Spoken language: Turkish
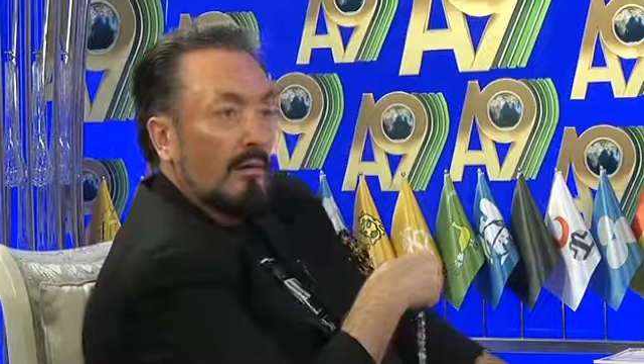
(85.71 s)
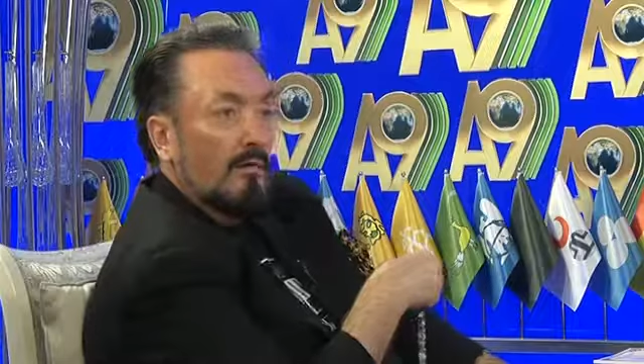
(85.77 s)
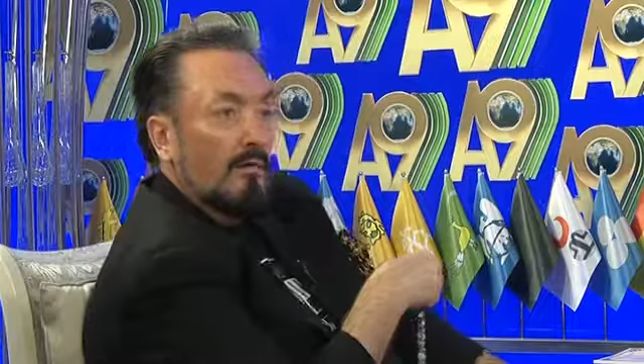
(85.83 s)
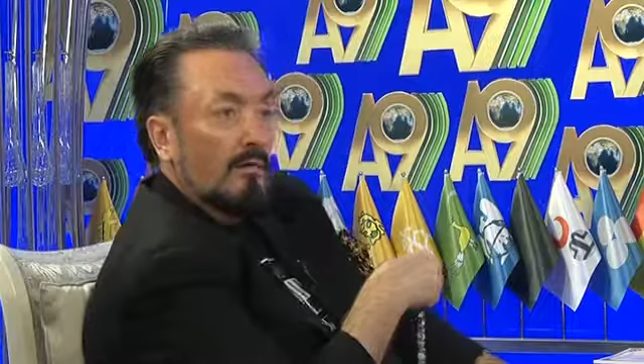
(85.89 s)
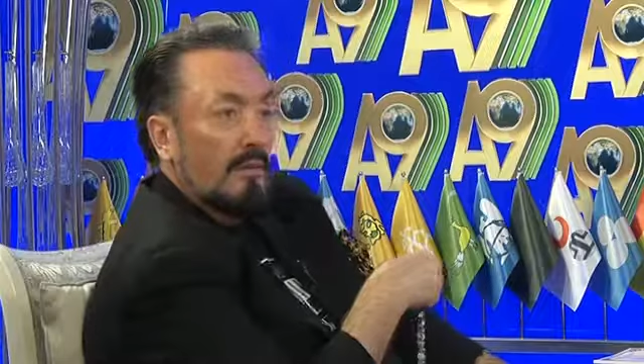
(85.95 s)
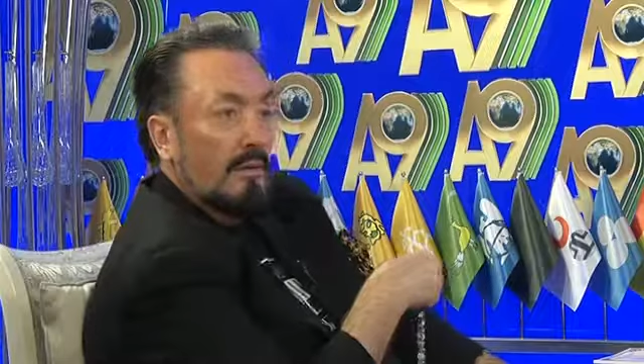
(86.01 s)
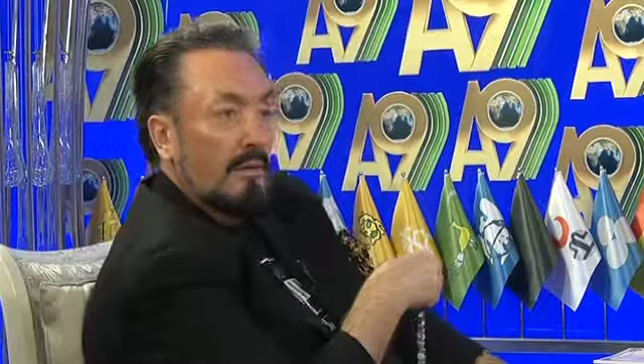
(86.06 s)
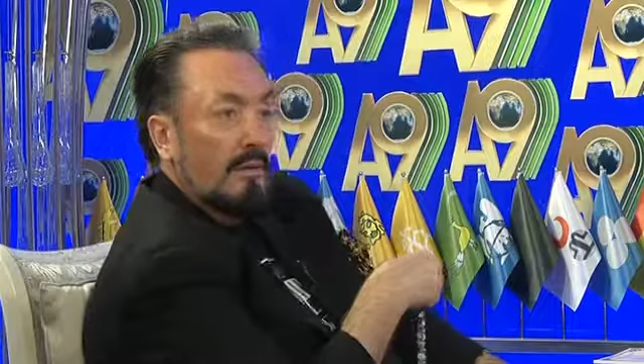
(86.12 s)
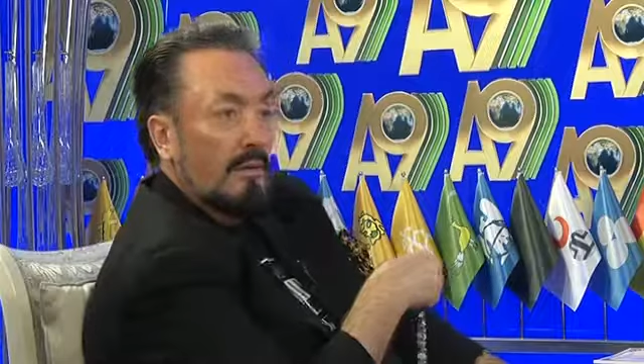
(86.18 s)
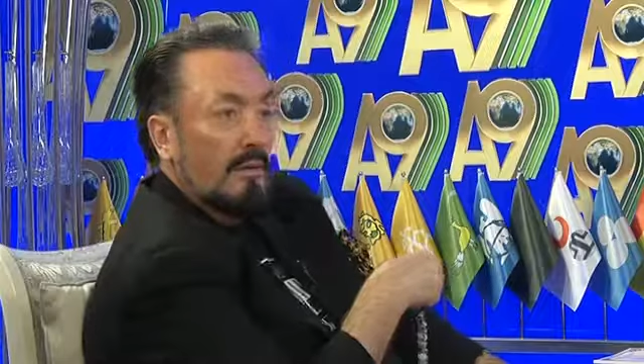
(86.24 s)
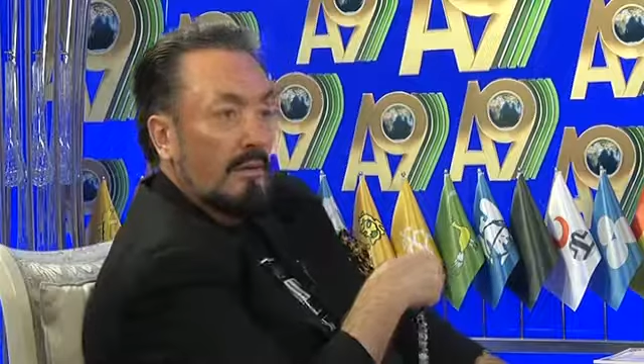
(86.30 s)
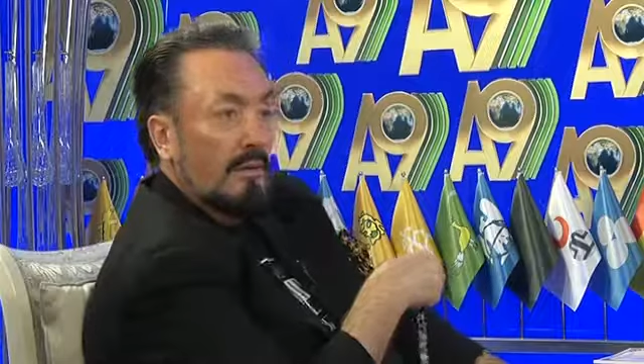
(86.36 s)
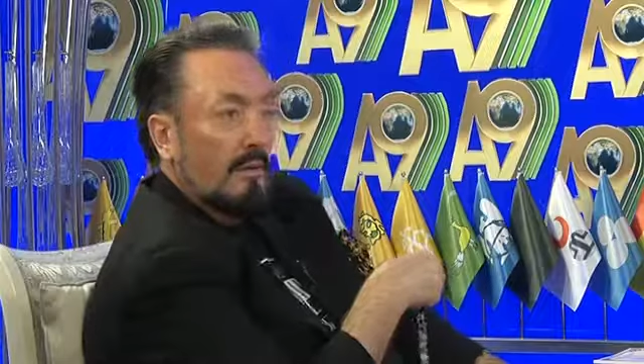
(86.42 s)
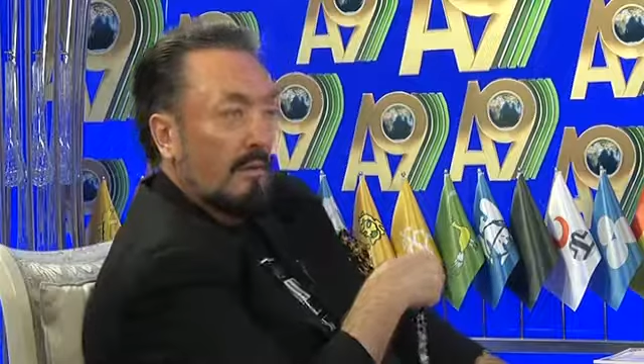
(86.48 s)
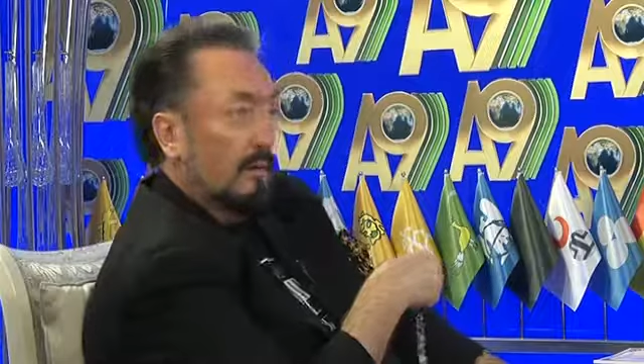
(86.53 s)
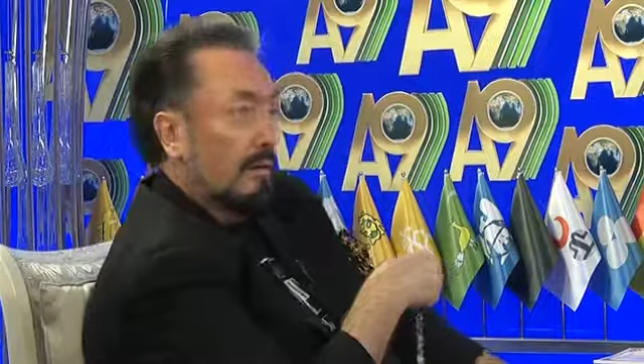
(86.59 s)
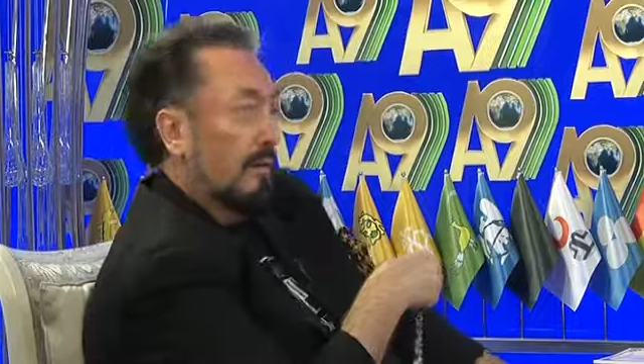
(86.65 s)
Biz
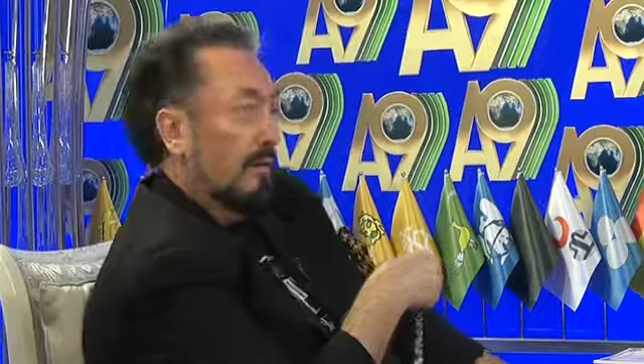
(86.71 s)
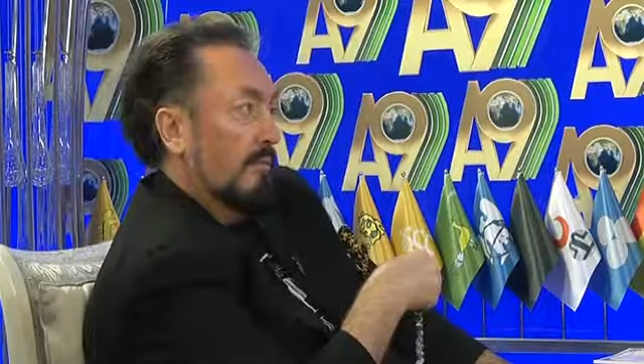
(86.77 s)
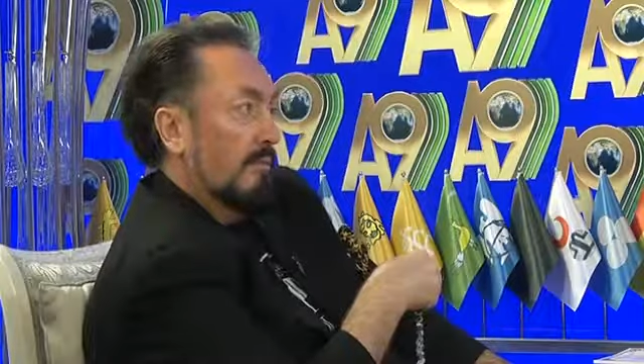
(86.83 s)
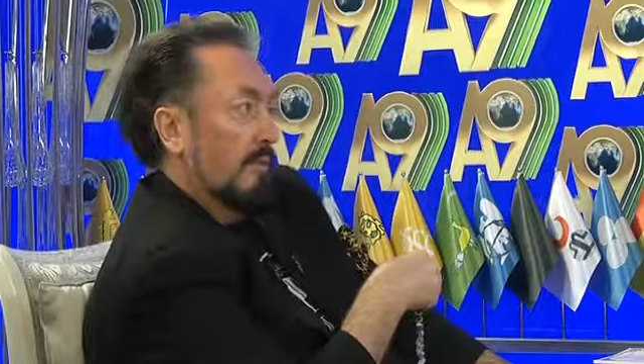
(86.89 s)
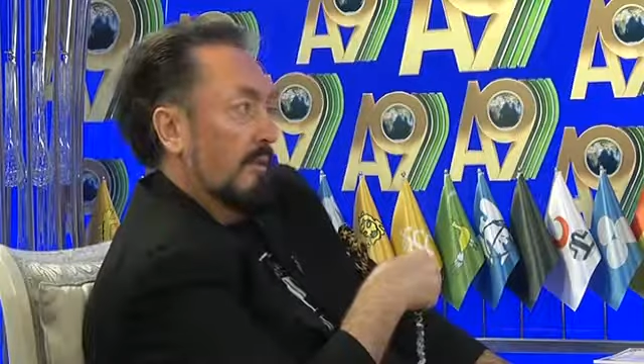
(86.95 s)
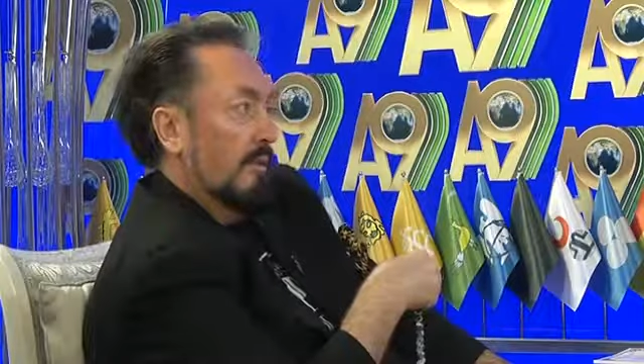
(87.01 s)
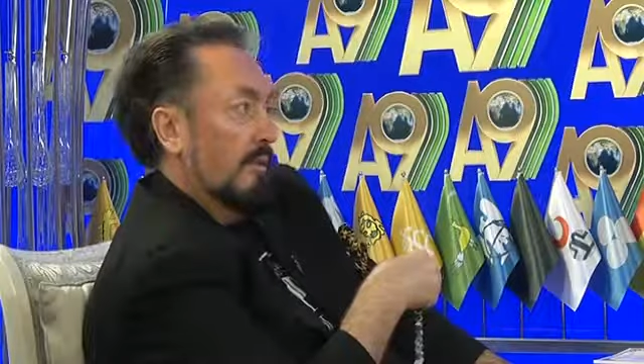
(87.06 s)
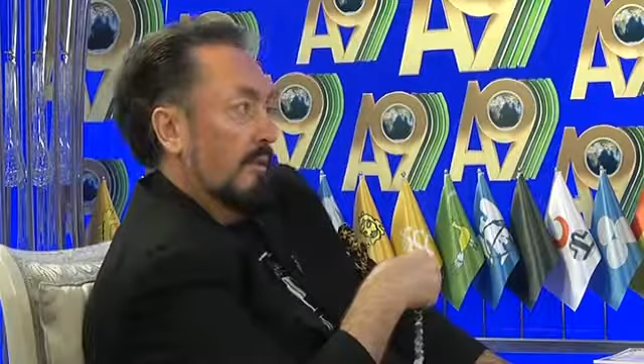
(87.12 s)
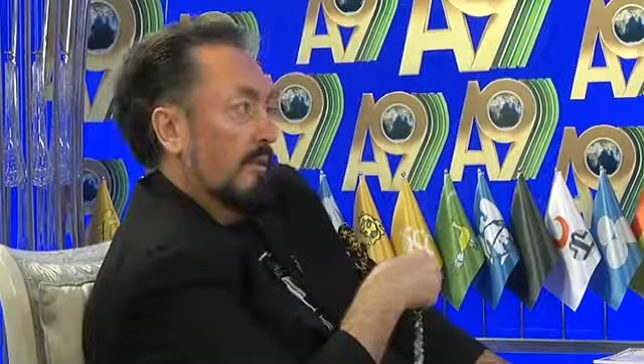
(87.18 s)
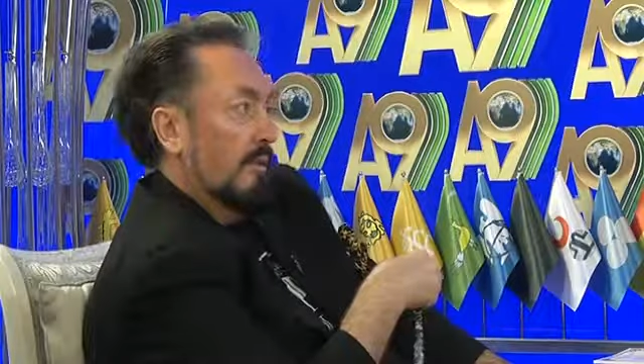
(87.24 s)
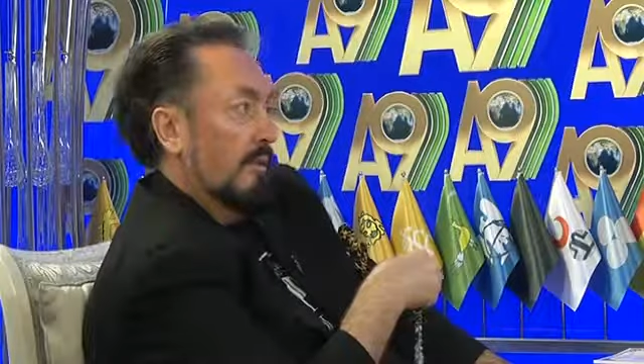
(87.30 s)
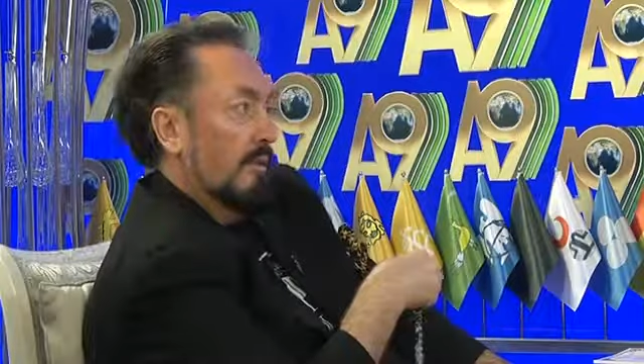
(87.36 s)
adamlara